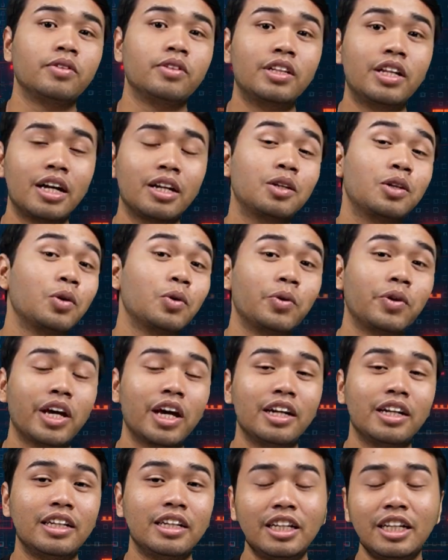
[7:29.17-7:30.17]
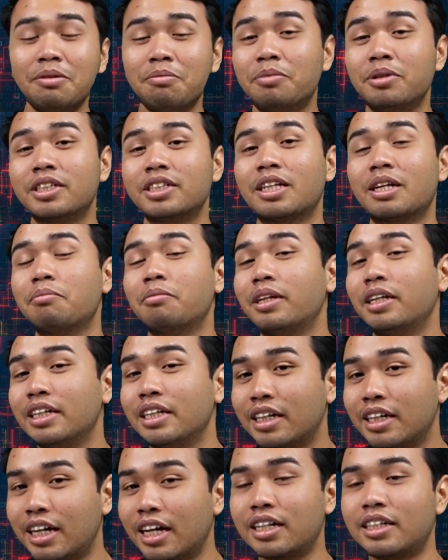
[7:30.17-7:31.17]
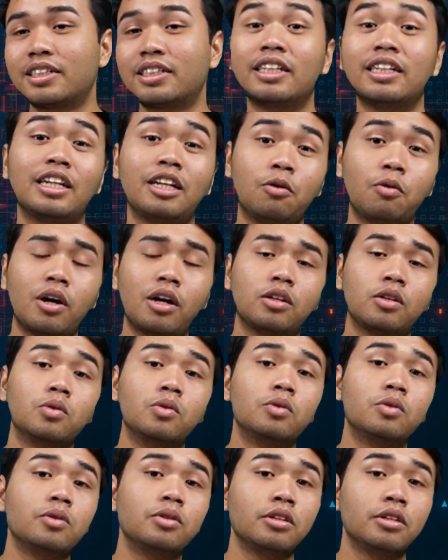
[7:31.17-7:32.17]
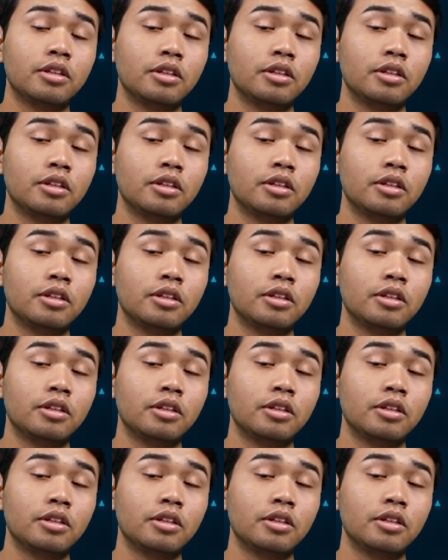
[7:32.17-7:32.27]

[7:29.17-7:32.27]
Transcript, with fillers: Dan kerugian ini bisa meningkat seiring waktu